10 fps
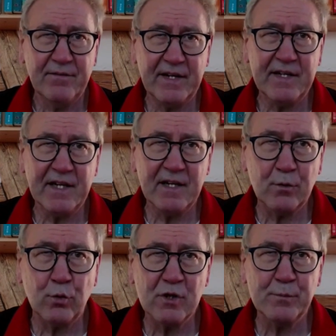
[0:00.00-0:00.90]
Wegen der
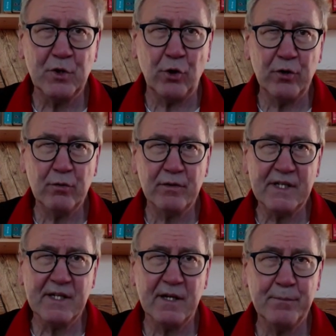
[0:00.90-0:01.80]
großen Bedeutung
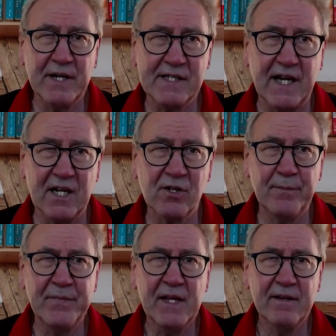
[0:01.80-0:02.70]
dieser
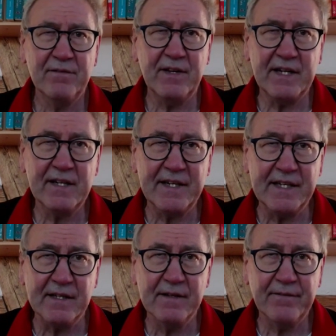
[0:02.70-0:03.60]
Passage werde ich
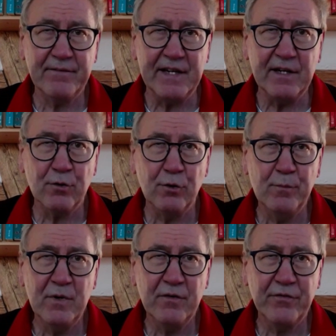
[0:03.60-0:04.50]
diese
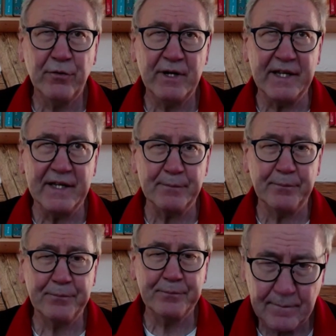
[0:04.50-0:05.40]
wiederum vorlesen.